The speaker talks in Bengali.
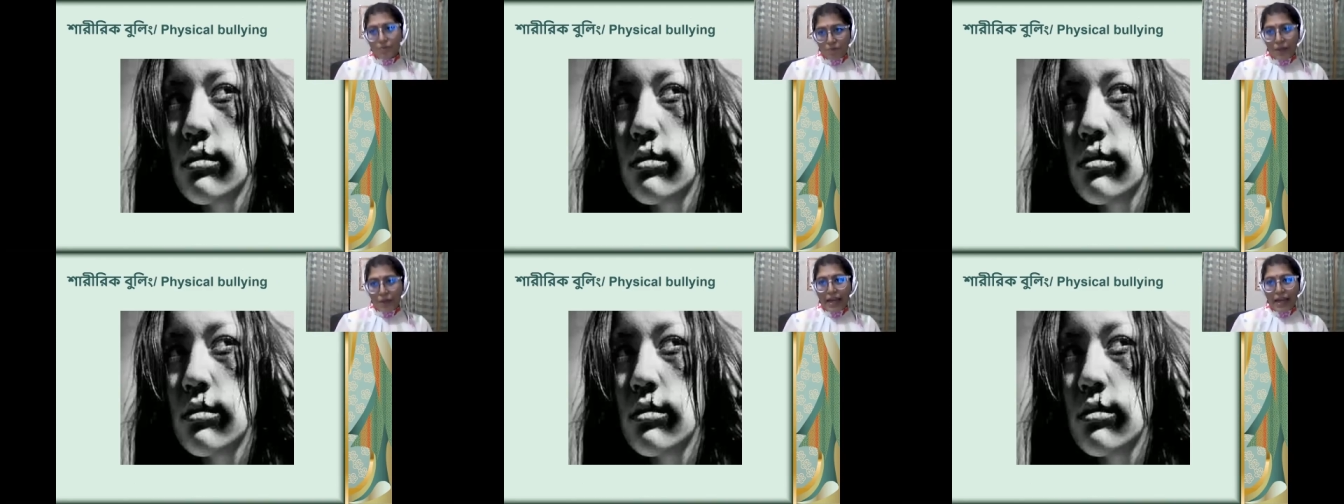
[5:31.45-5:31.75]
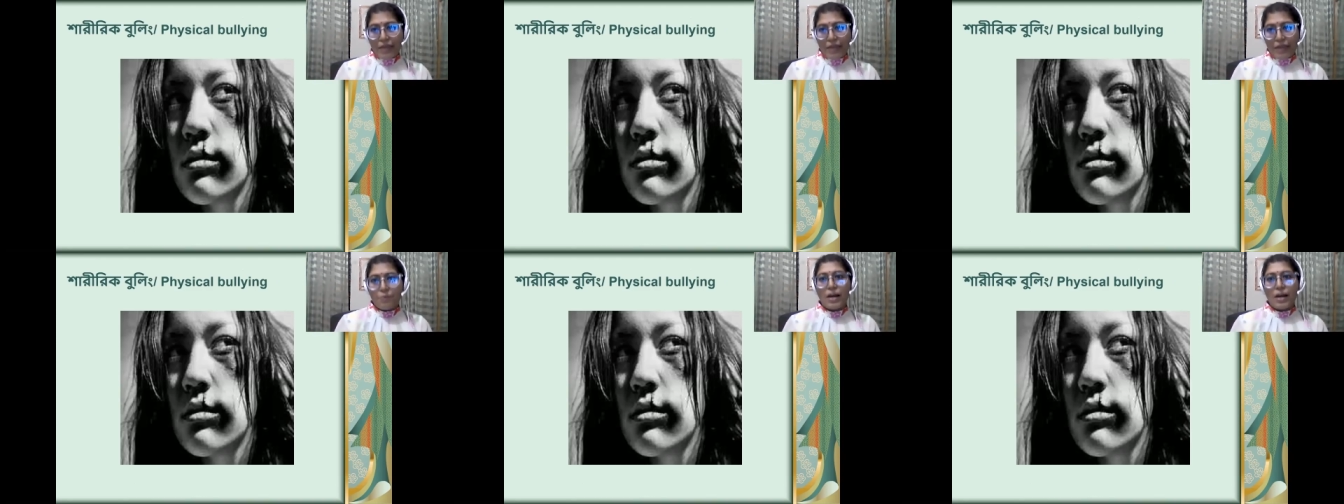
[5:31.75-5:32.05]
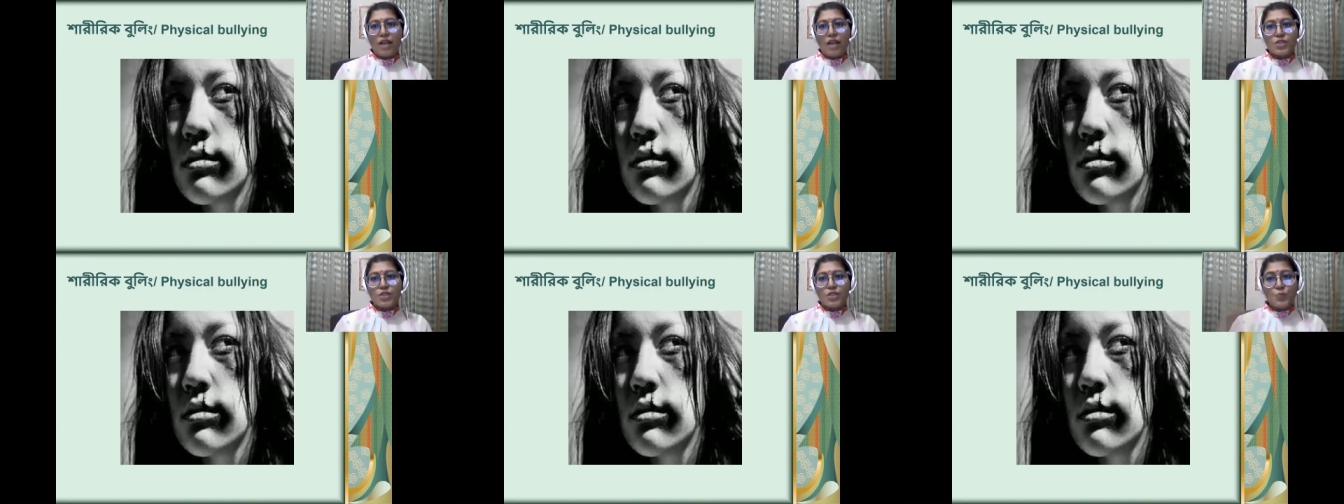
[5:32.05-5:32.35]
পায় বা
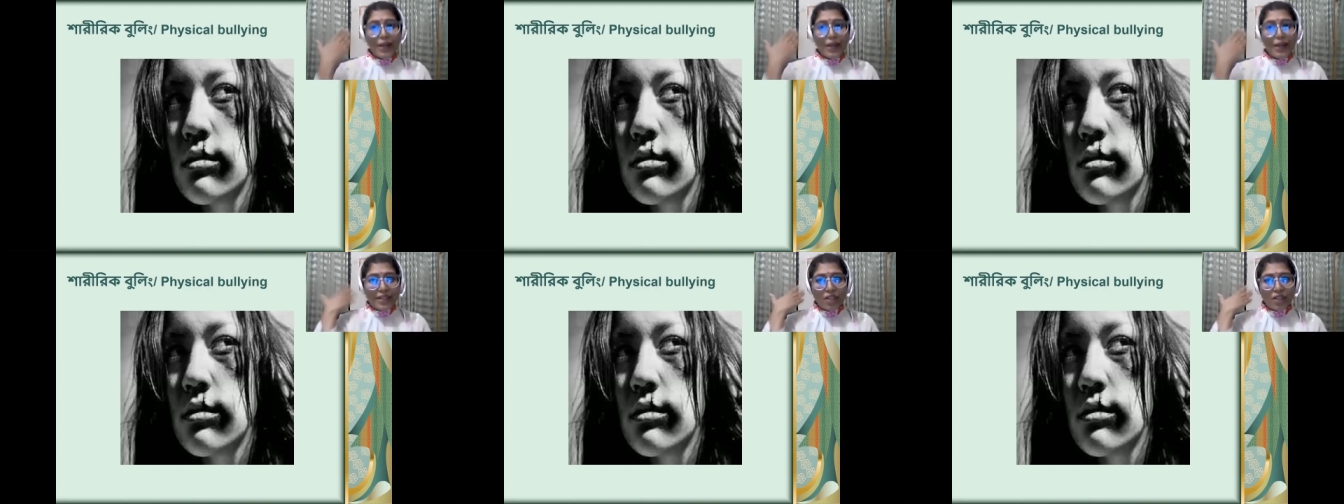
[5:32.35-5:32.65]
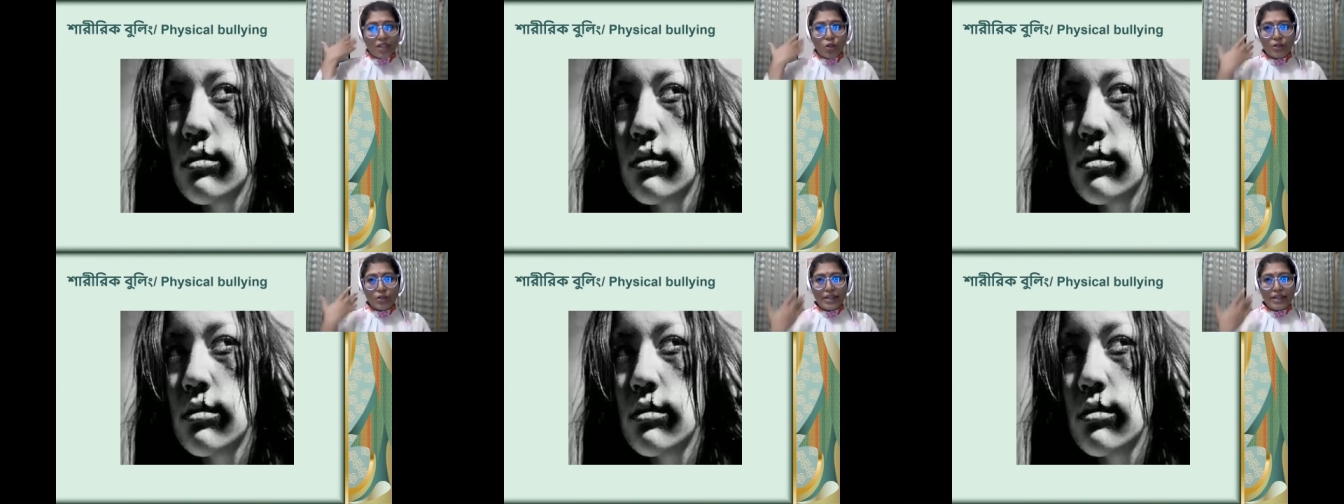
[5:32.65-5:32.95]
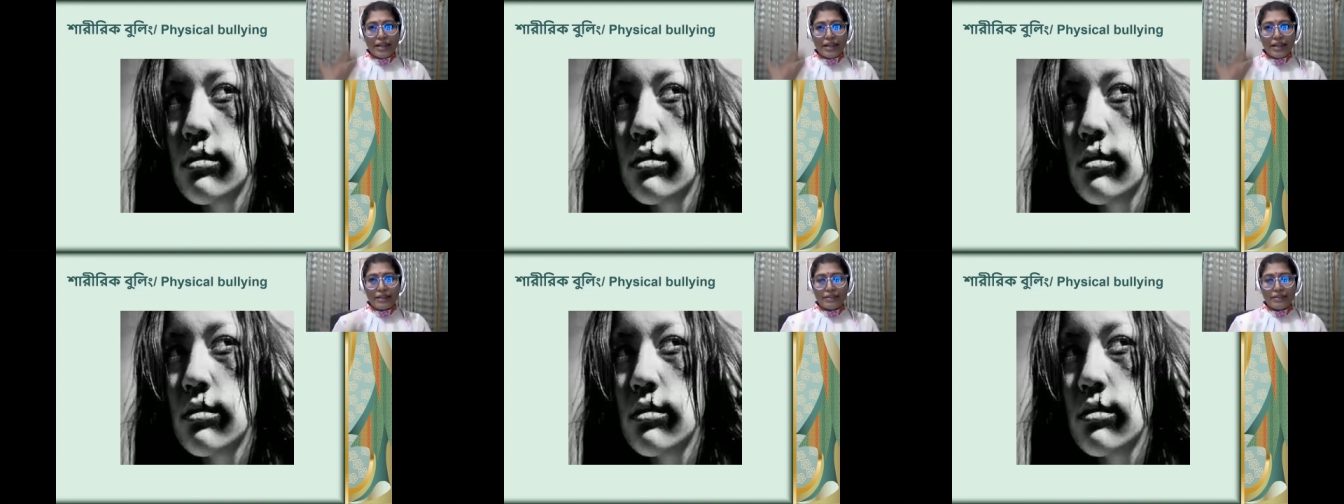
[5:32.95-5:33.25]
স্পাইনাল কর্ডে
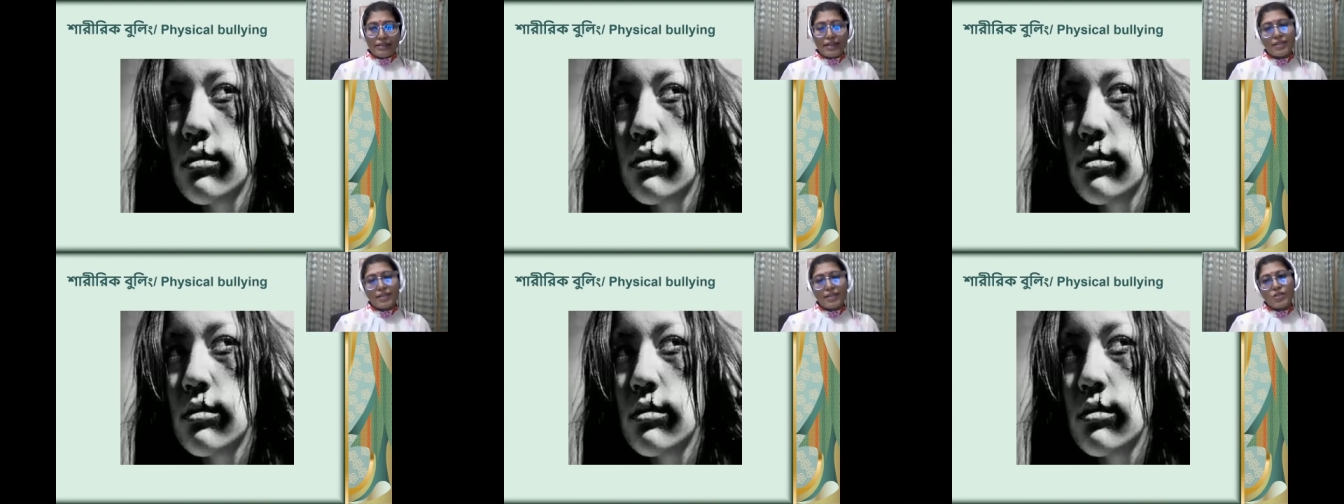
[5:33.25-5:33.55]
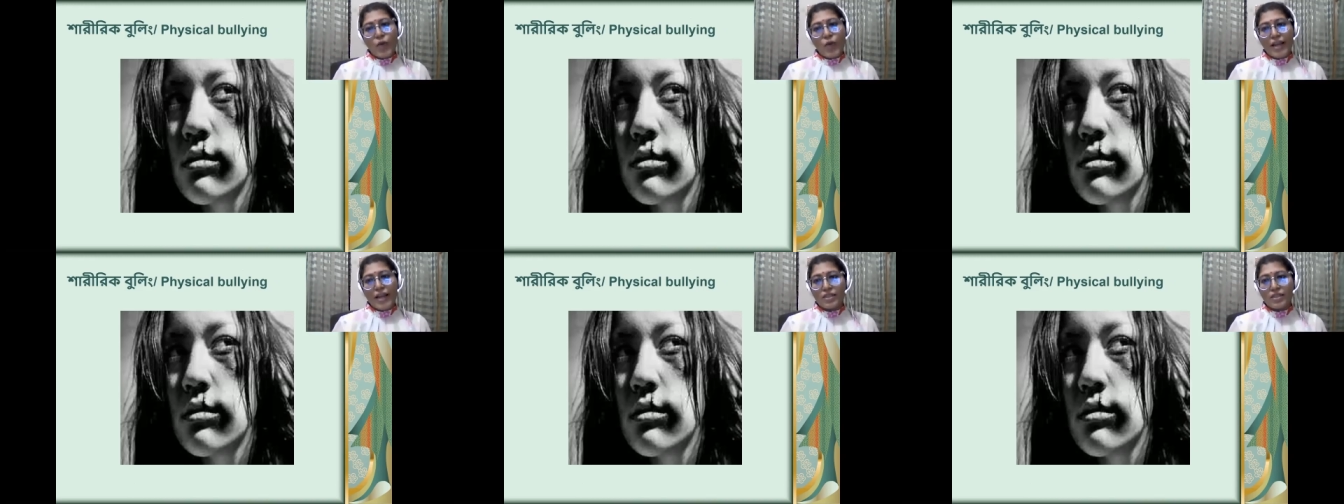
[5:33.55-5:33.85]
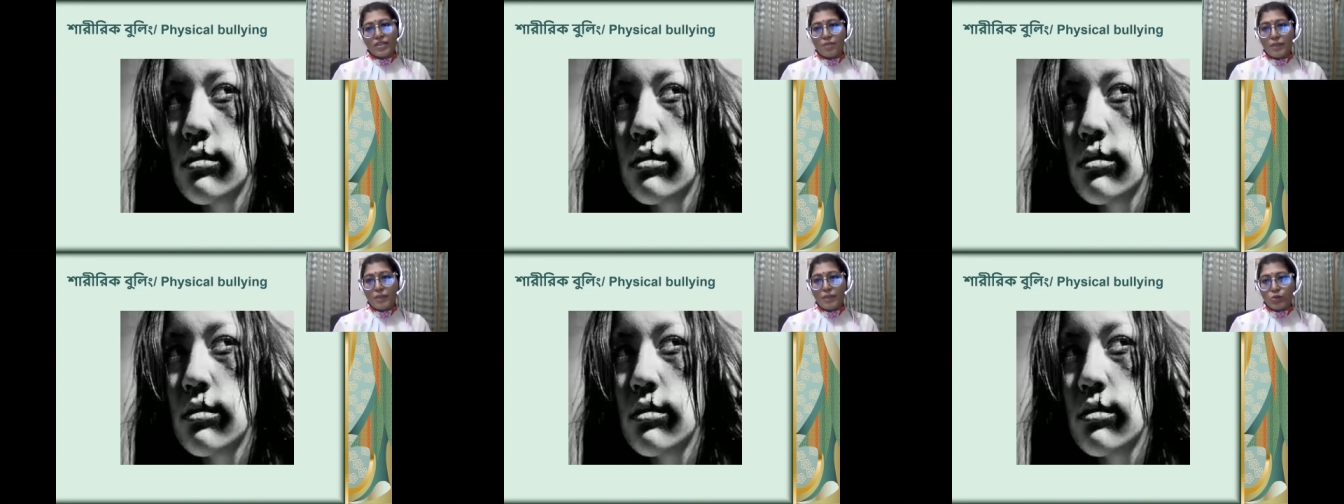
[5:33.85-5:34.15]
আঘাত লাগে তো
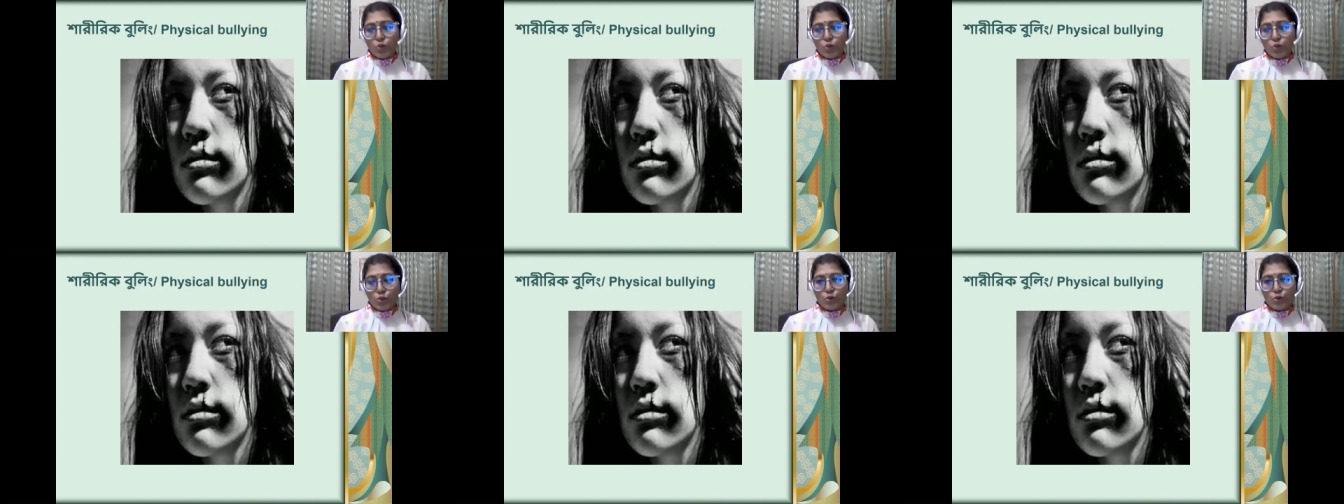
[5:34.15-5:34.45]
একটা মানুষ